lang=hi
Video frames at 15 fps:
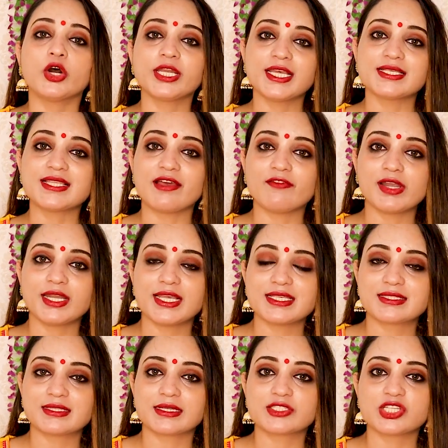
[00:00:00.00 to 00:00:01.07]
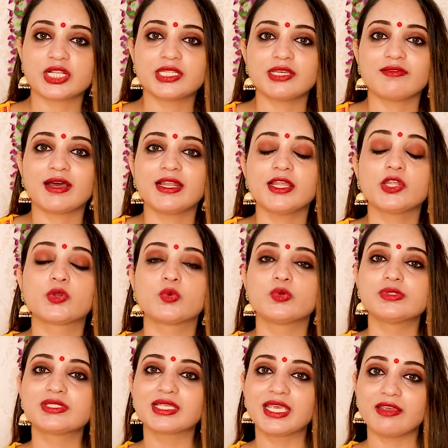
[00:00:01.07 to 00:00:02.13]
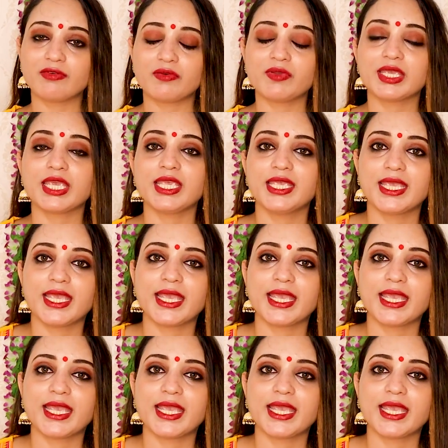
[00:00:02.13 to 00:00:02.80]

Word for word: और ये सेवन डेज तक चलने वाले रूल्स गिव अवे की